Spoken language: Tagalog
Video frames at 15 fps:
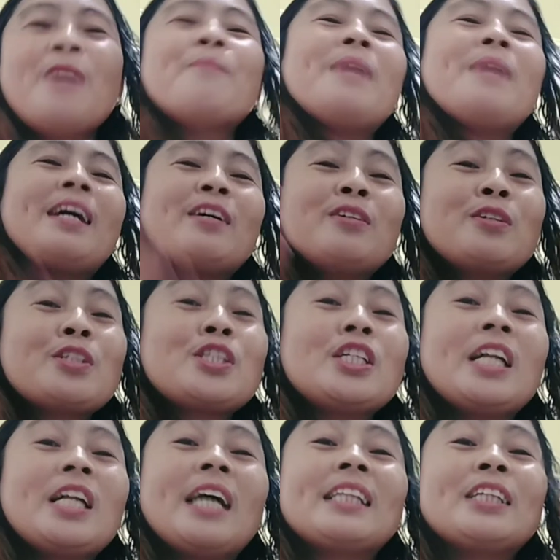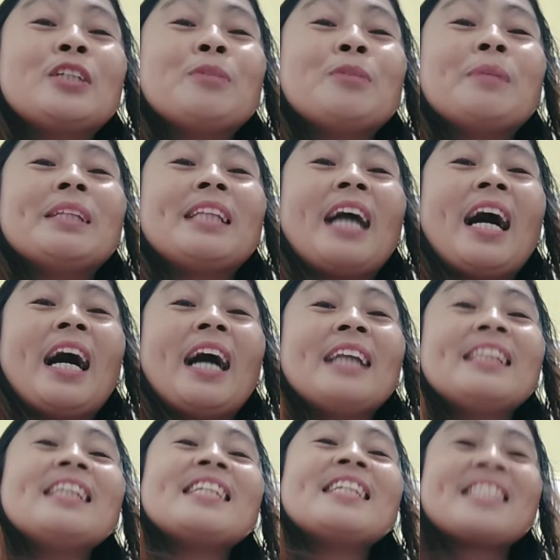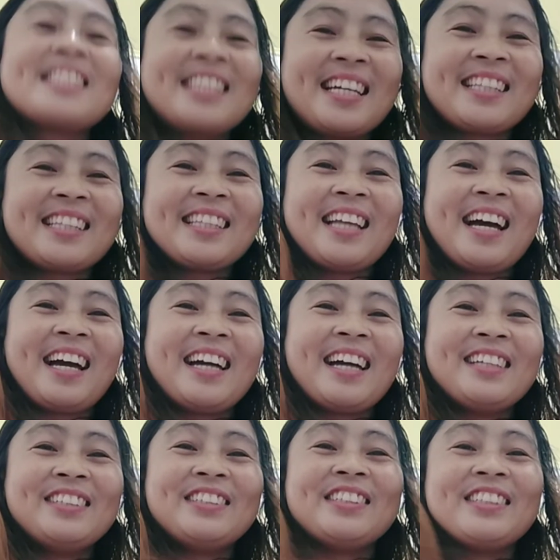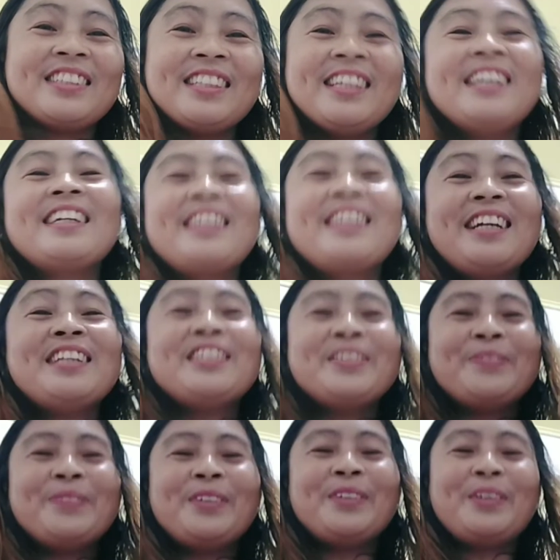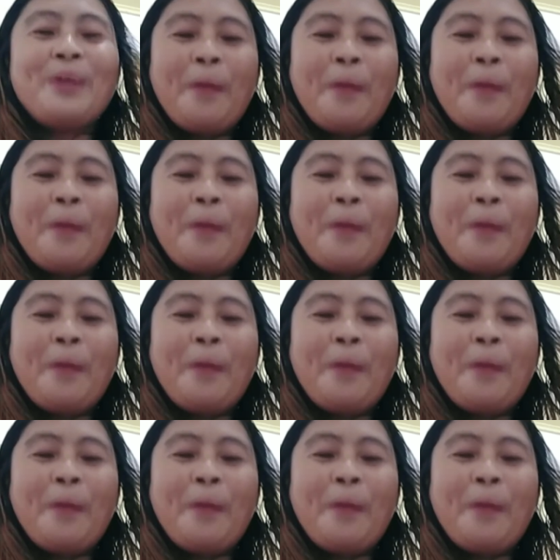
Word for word: Baka kung gusto natin gumanda, tiis ganda. Yun. Ganun po.